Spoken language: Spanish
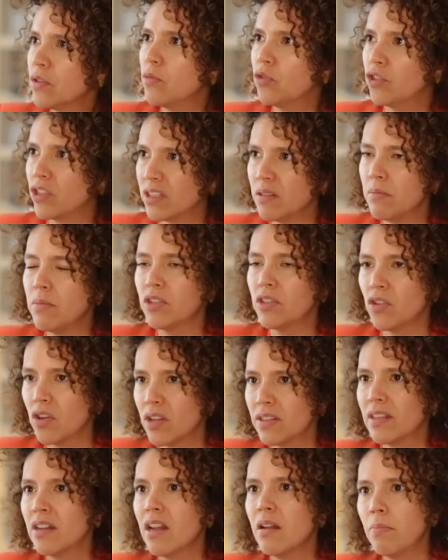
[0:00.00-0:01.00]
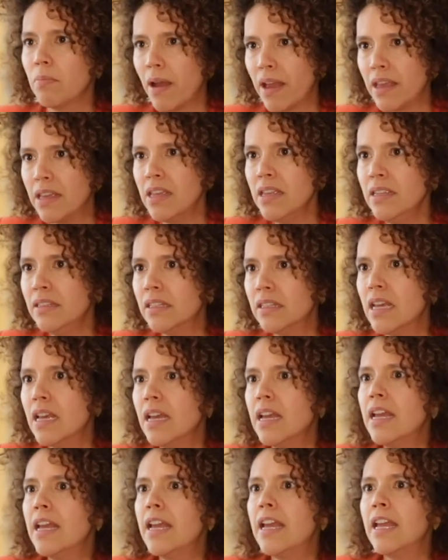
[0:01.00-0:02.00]
y muchas inversiones en el país
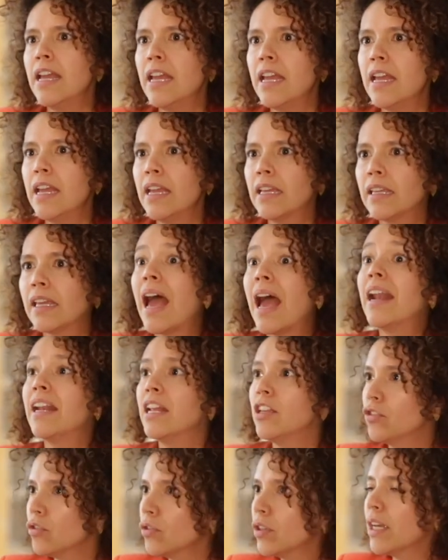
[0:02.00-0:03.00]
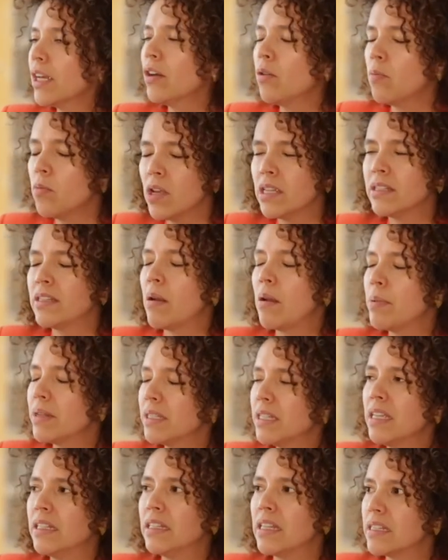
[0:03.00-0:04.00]
eh, que han hecho que, como decía el
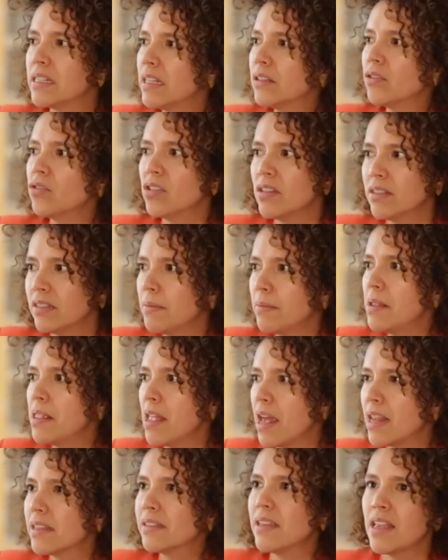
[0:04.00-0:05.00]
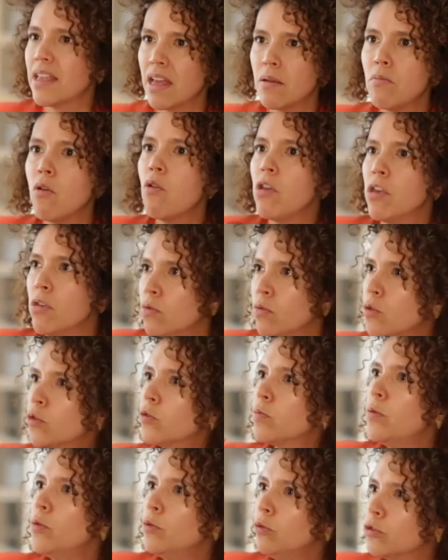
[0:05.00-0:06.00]
presidente Santos esta mañana, se hayan movido
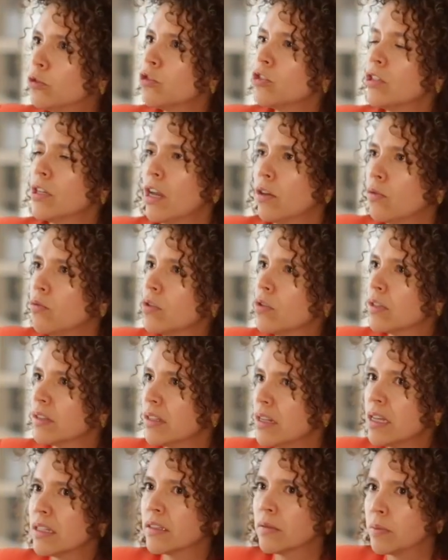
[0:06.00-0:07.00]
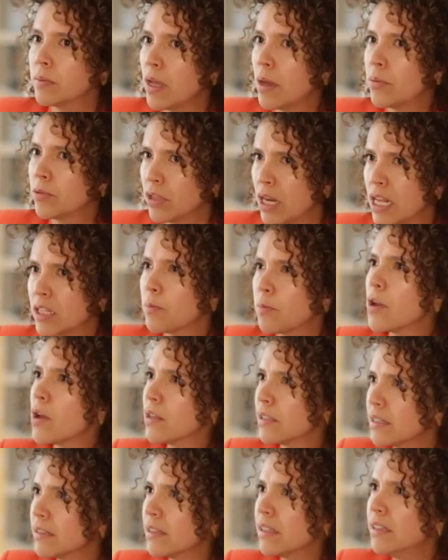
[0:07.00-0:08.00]
unos puntos en algunas de las, digamos, de las
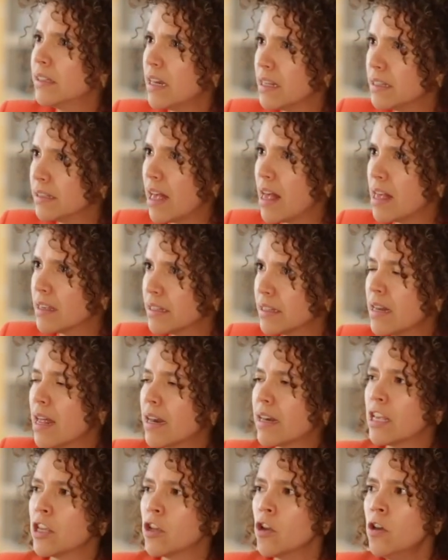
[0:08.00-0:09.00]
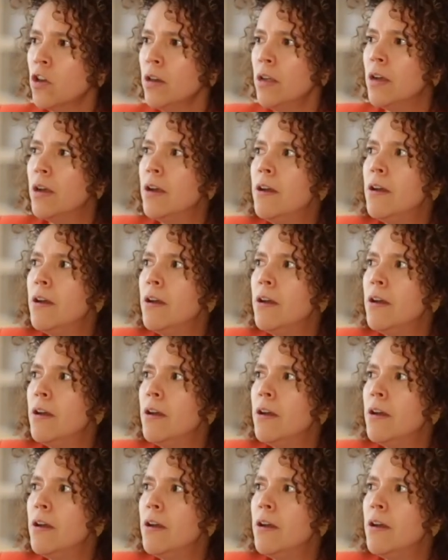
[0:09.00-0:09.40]
pruebas estandarizadas en la región.